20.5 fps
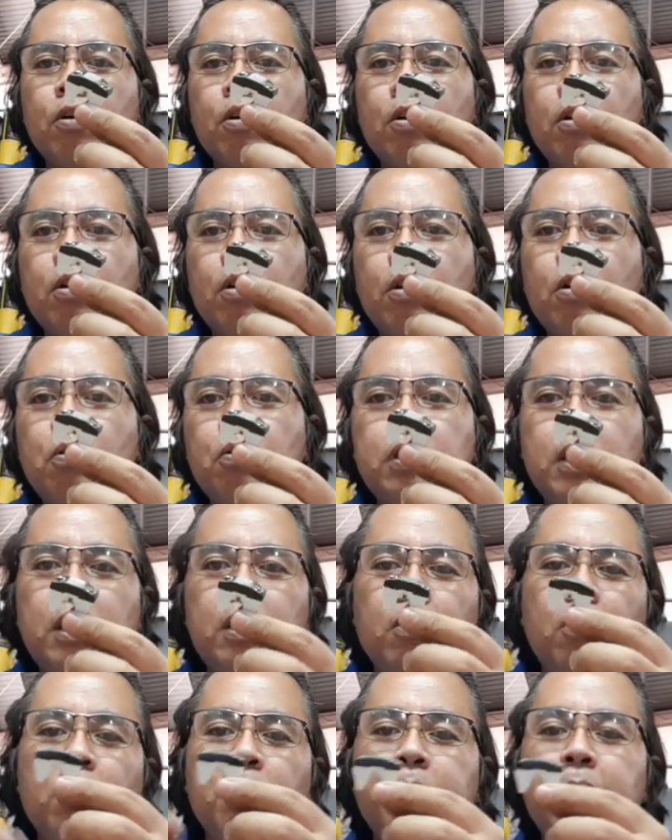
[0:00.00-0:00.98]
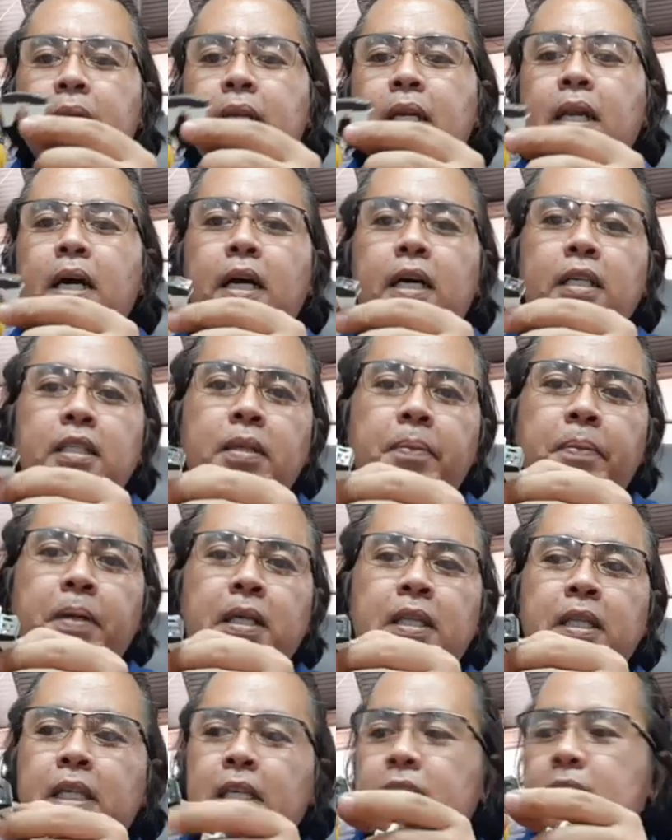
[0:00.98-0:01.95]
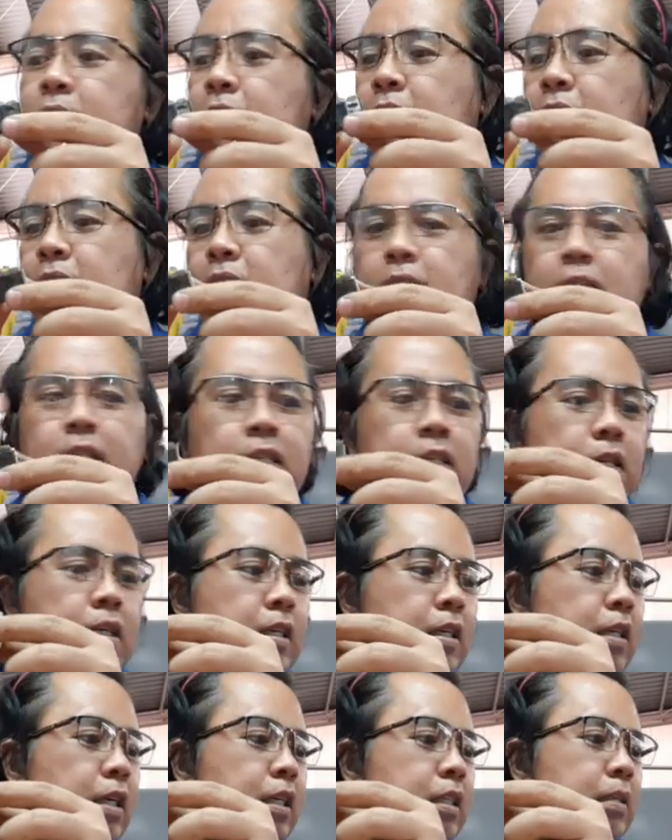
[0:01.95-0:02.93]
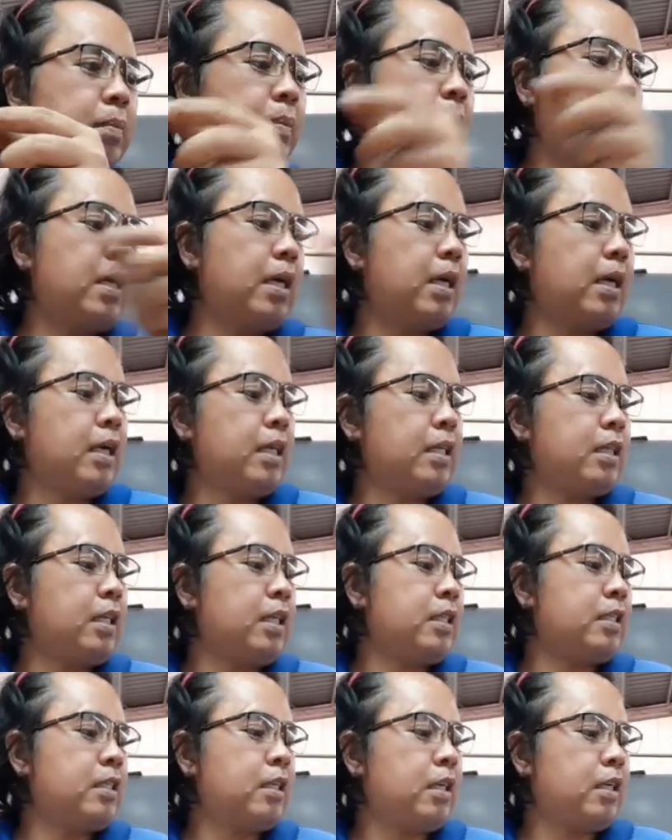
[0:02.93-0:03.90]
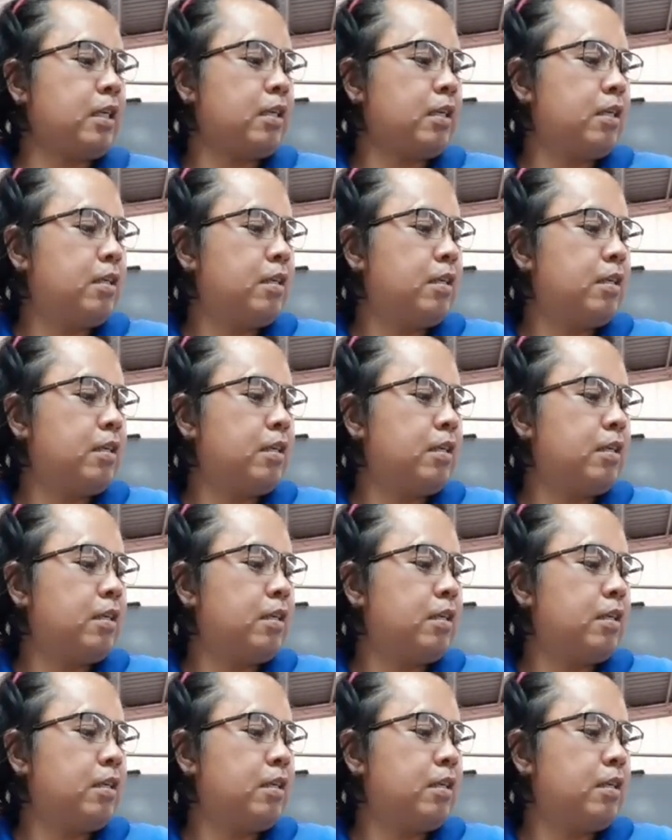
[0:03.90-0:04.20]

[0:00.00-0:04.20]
close and open lang sa pag-tester. Nasaan ba ang aking tester?